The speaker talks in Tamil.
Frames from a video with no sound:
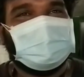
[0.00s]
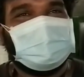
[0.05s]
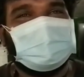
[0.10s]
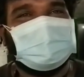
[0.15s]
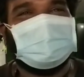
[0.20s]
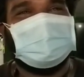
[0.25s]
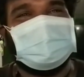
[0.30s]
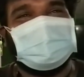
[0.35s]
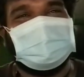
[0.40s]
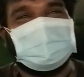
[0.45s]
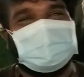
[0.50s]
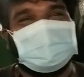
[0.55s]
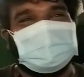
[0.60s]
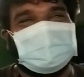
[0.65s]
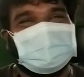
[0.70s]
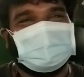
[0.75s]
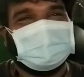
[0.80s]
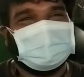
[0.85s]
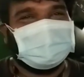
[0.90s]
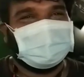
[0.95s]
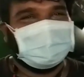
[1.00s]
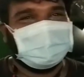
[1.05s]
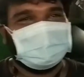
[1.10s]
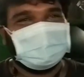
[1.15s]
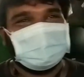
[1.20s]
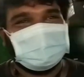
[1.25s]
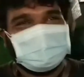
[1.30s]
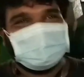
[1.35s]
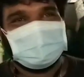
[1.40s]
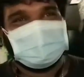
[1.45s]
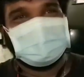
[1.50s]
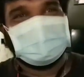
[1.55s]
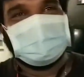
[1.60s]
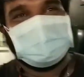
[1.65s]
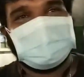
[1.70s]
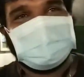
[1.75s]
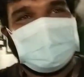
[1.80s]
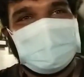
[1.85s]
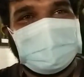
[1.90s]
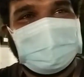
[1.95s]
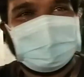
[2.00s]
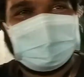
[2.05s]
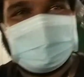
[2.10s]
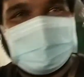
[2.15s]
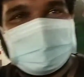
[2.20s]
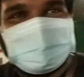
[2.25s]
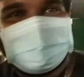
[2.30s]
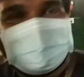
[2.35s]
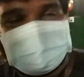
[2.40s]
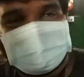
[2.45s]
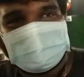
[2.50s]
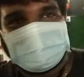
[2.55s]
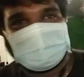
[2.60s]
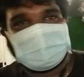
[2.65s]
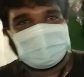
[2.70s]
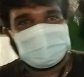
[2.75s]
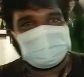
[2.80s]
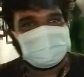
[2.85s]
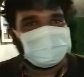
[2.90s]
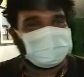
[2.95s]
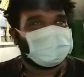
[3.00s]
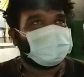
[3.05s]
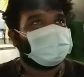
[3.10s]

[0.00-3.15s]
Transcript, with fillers: ரொம்ப நல்லவராக இருக்கார் கொஞ்சம் பின்னாடி போயிடலாம் ப்ரோ ஒன்றும் ப்ராப்ளம்